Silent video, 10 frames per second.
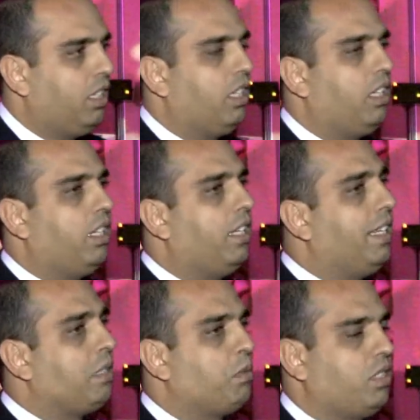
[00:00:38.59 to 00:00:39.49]
آه،
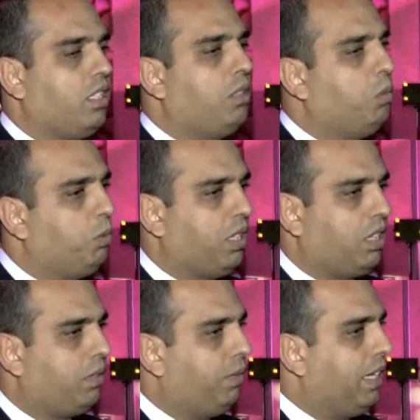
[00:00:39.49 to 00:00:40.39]
الناس بيستخدموه
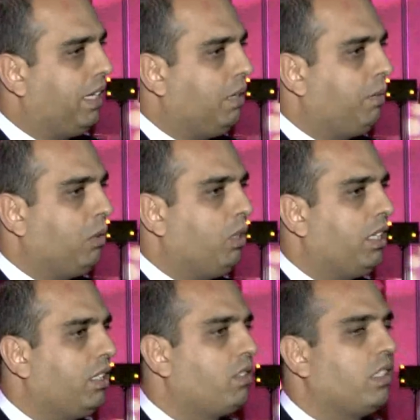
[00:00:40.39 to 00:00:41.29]
بكثرة بالأيام هاي
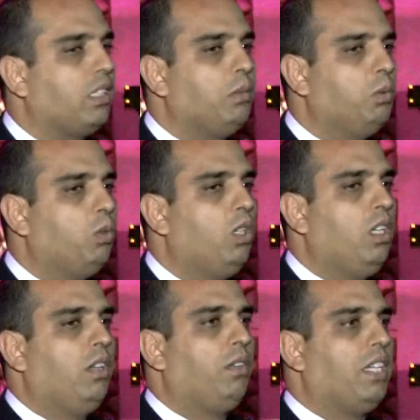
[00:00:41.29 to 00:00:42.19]
ولكن يستخدموه
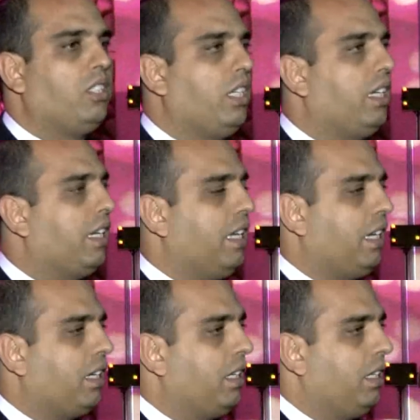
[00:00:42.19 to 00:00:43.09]
في أشياء غير